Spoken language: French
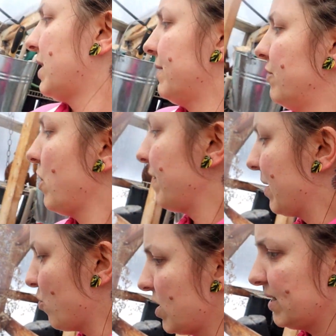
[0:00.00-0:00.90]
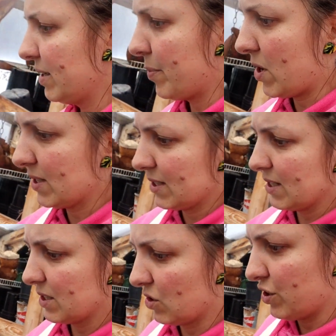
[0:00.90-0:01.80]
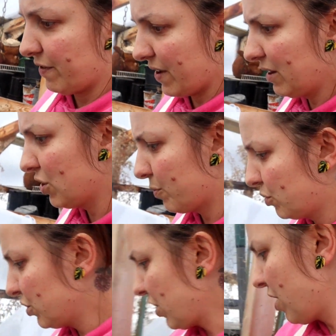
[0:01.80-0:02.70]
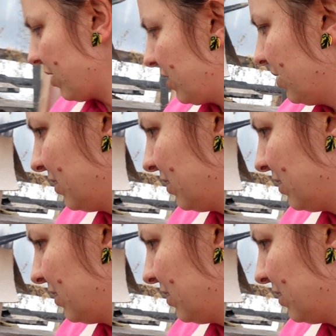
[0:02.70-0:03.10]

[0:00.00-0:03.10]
vous avez vu avec moi l'été passé, qu'est-ce qu'on a fait. Il y a plusieurs...